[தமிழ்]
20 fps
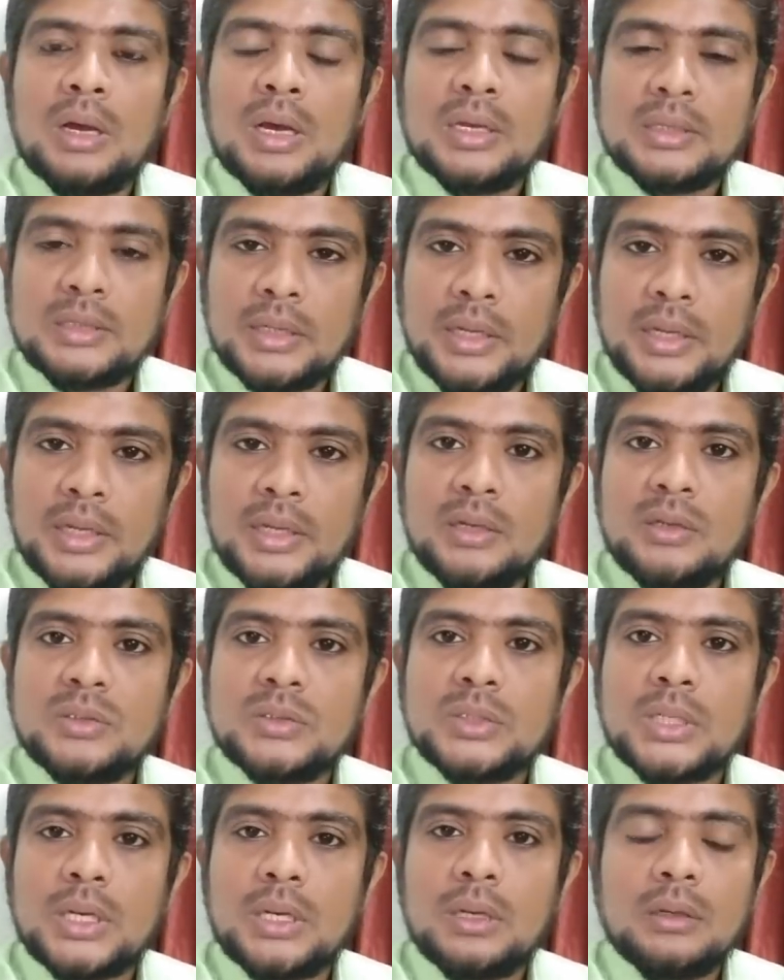அந்த
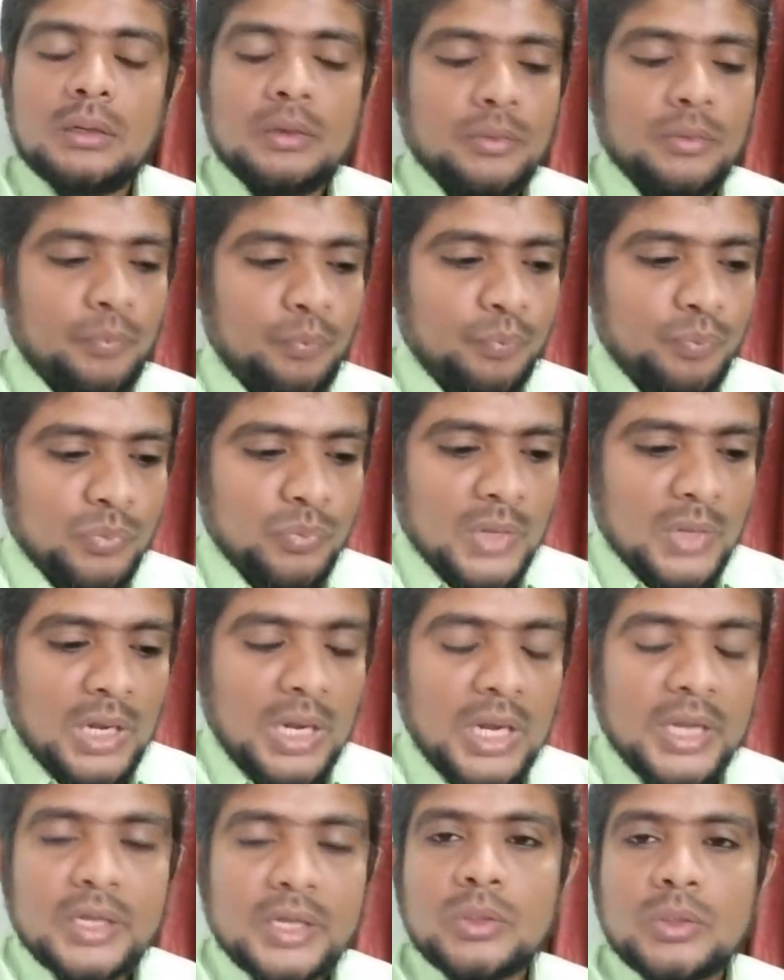ஹெரோத் தான்
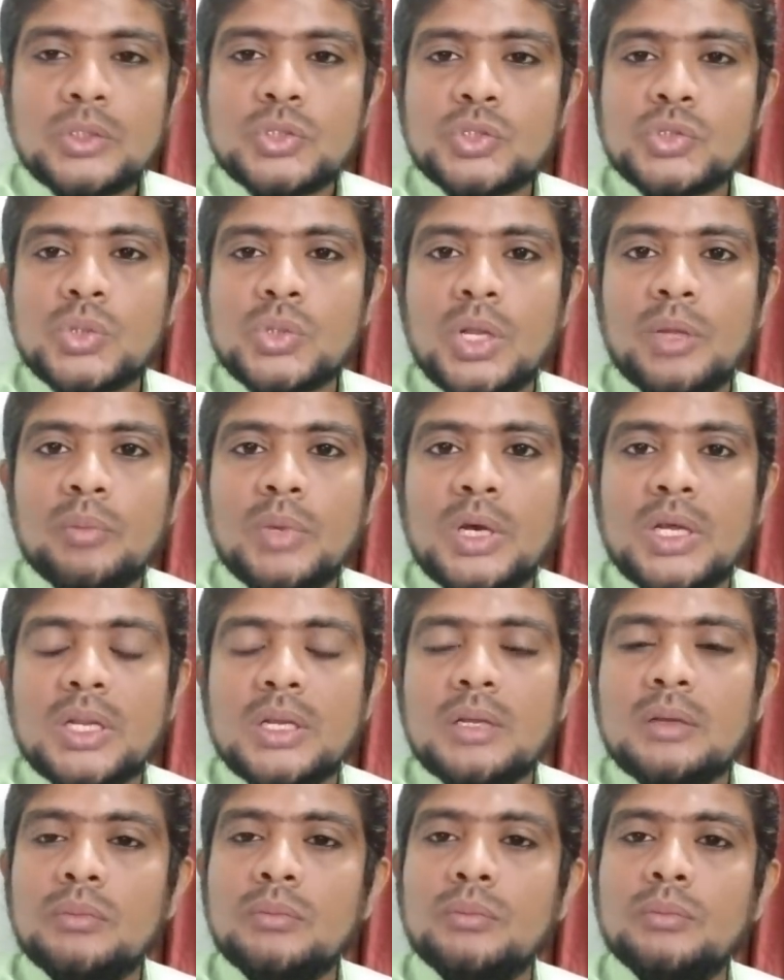ஹைகுலோ சுலைமான
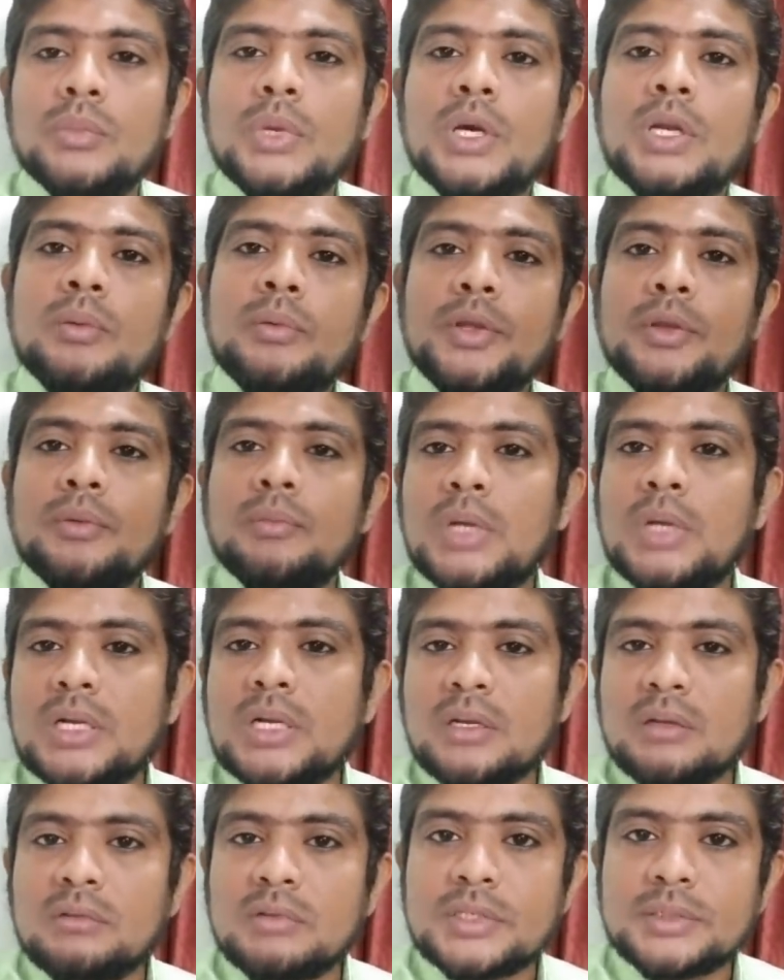மறுபடியும்
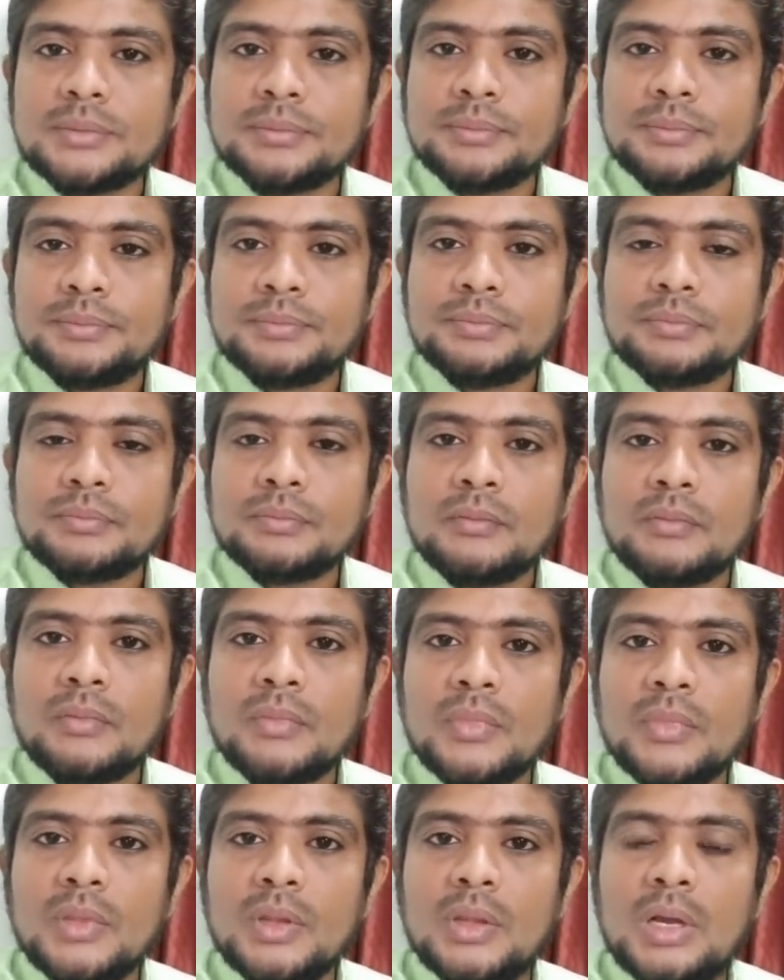கட்டினவர்
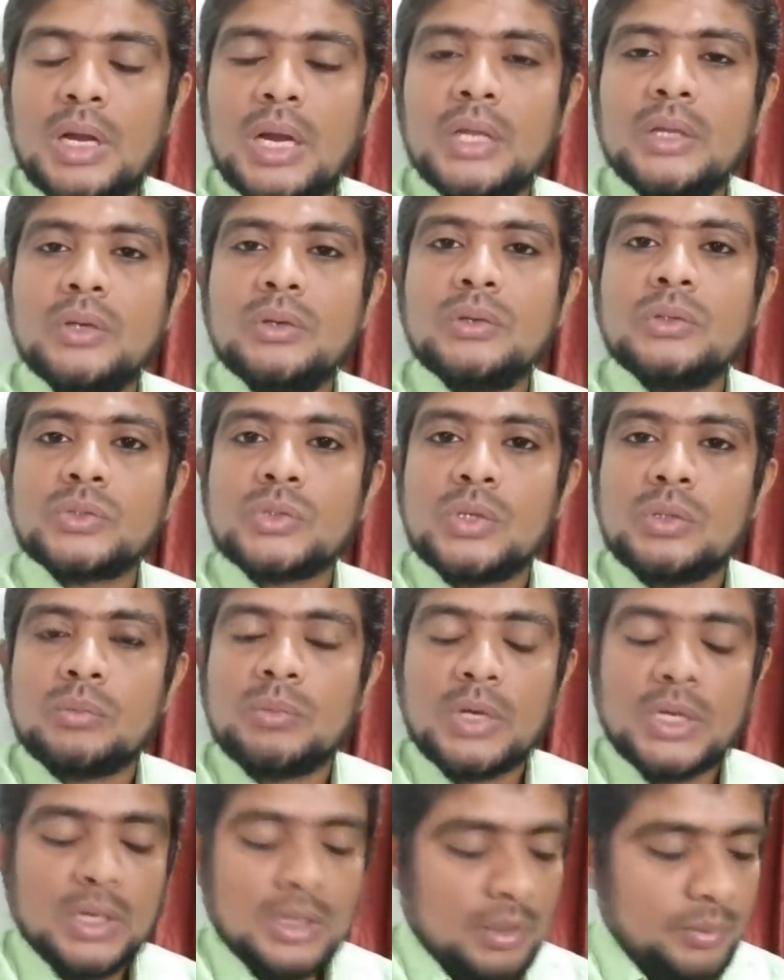ஹைகுலோ
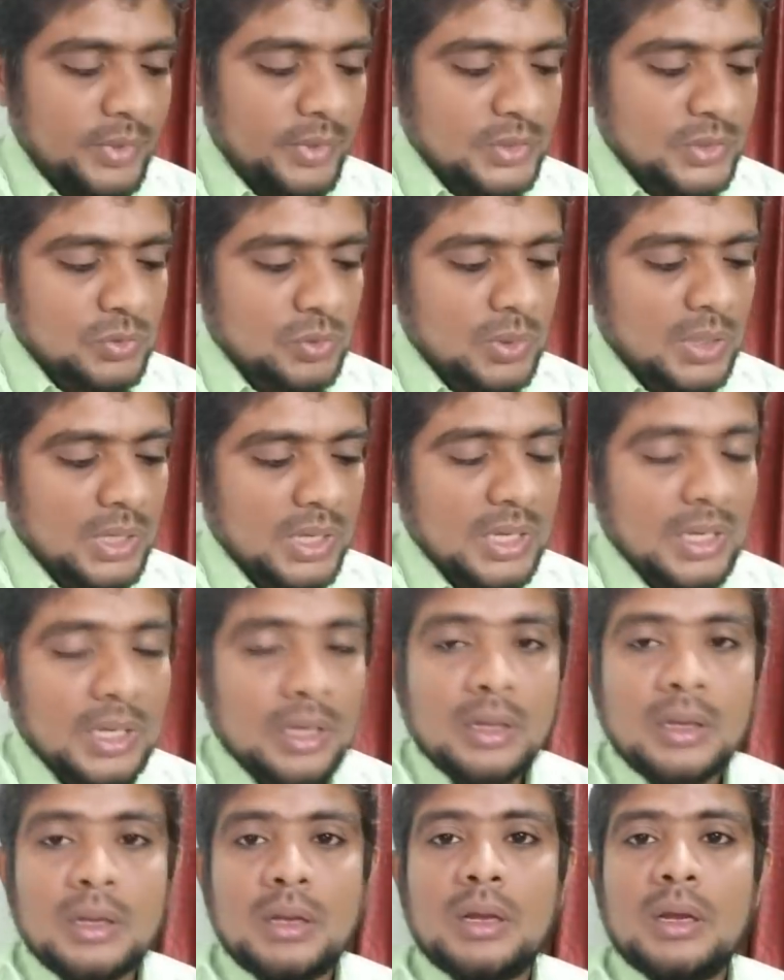சுலைமான் அப்படின்னு சொன்னாக்கா
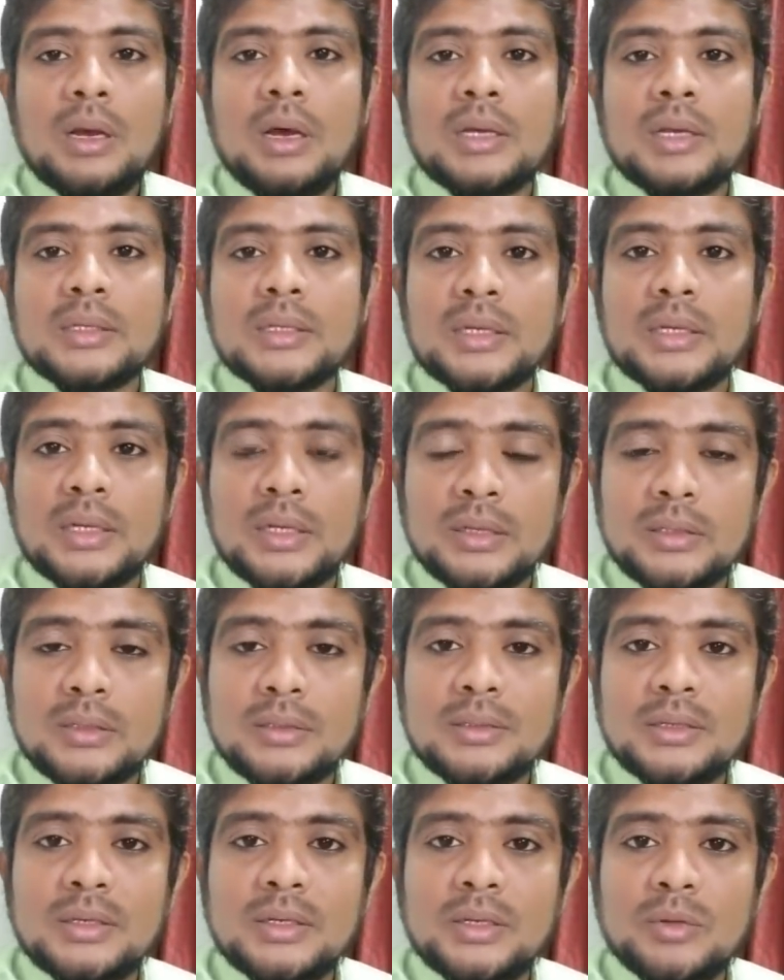அந்த
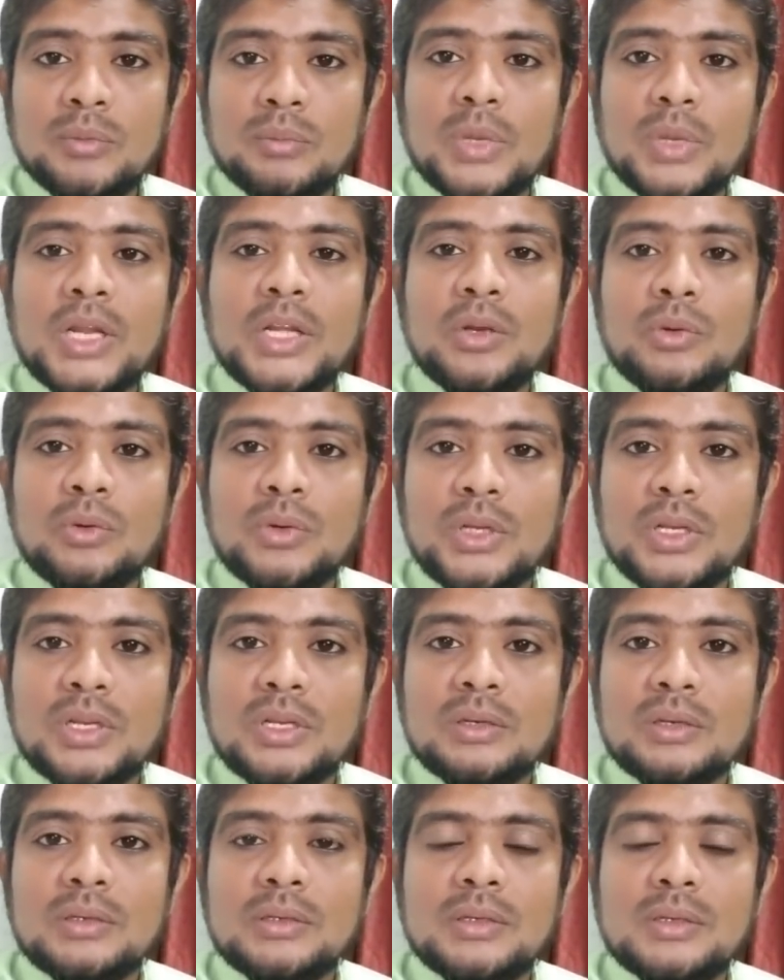மலை
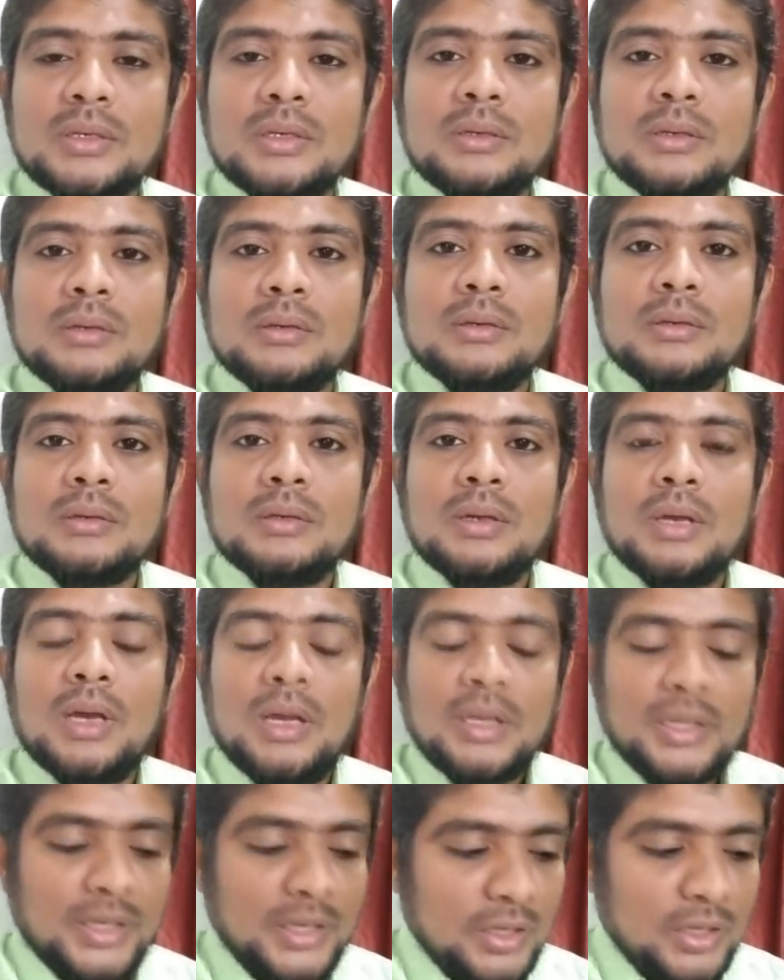கோயில்
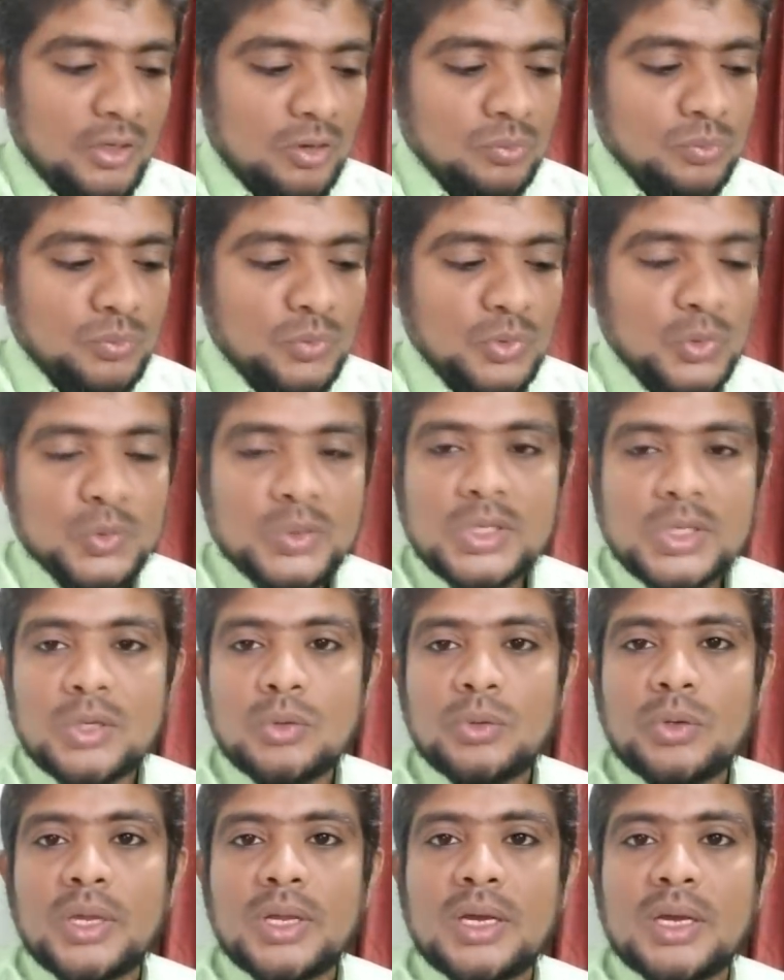இன்றைக்கும்
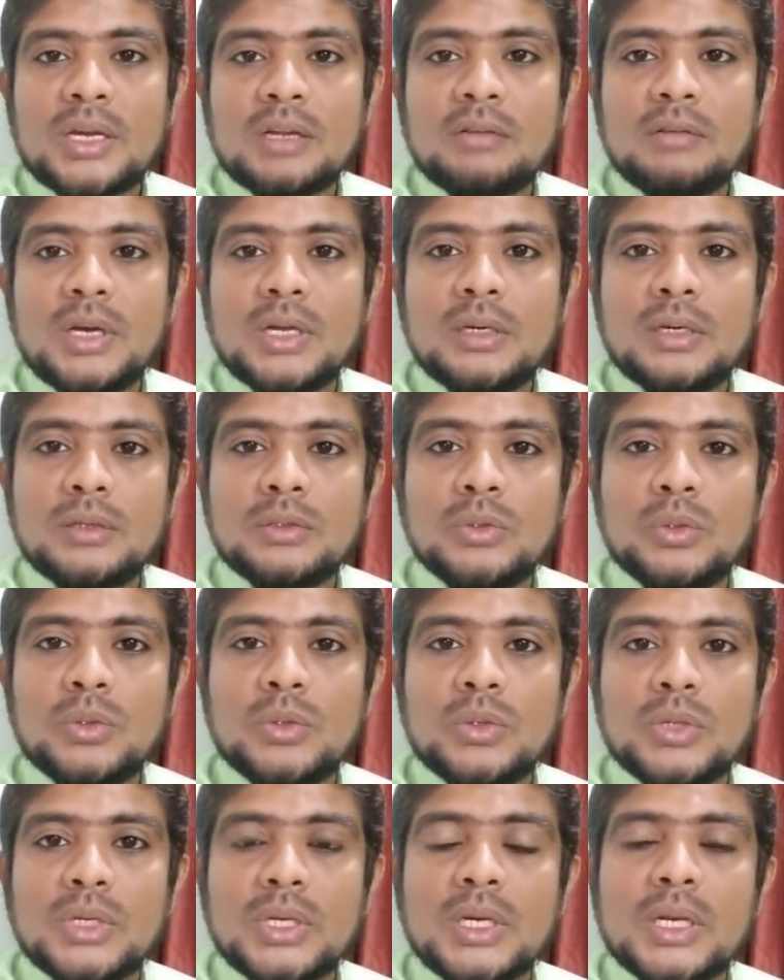யூதர்களுடைய கனவாக இருந்து
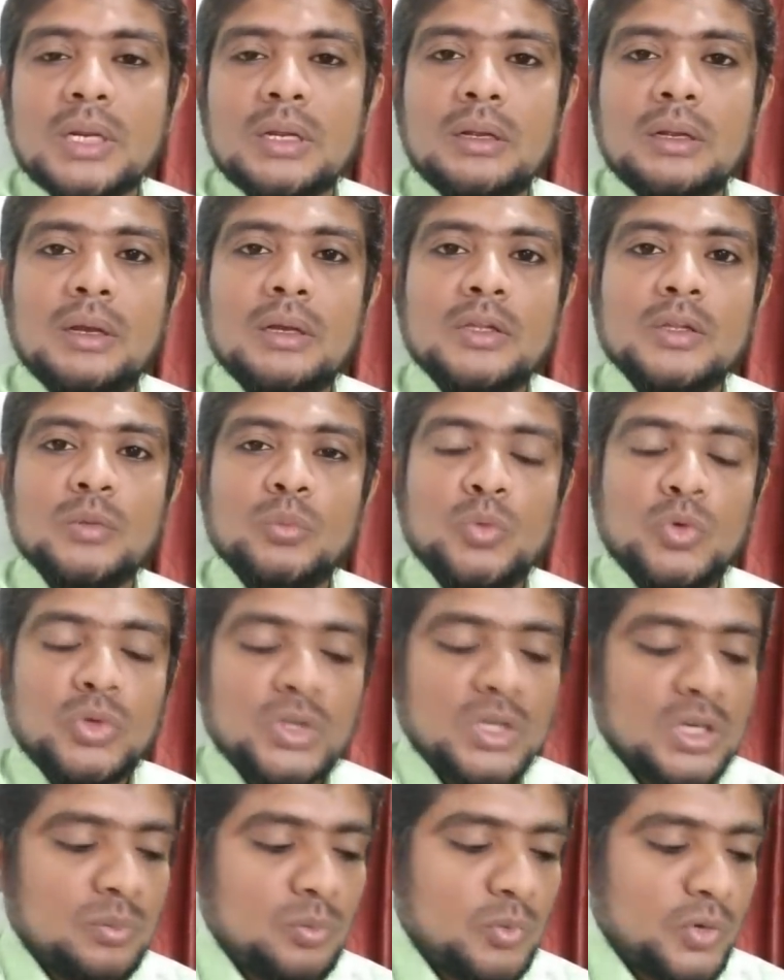கொண்டிருக்கிற அந்த
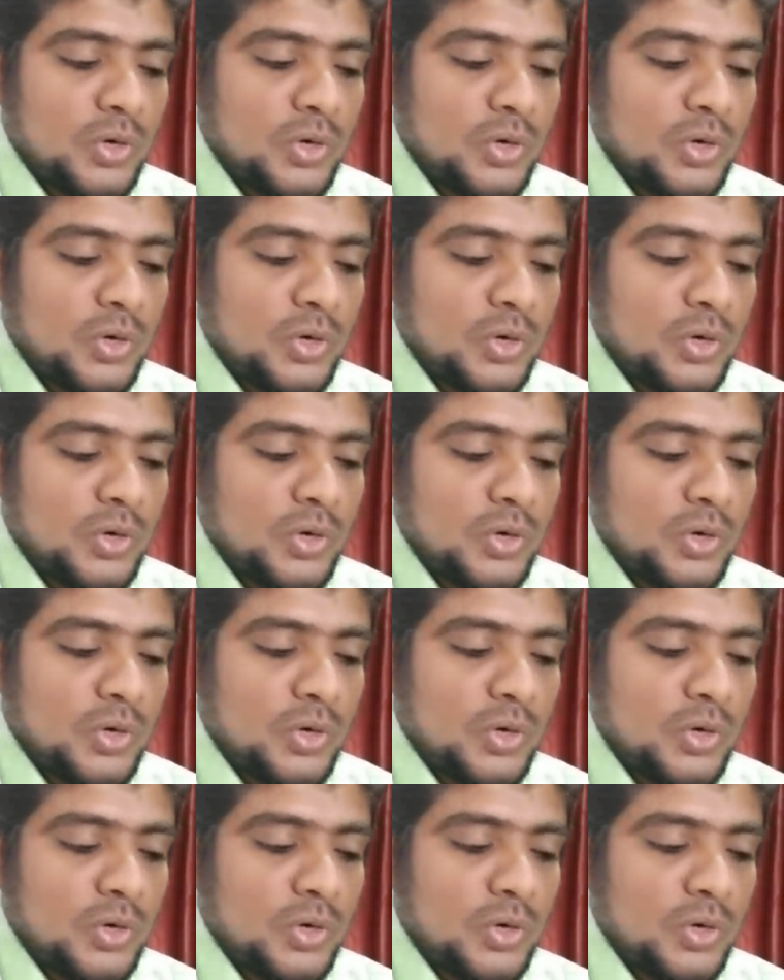மூன்றாம்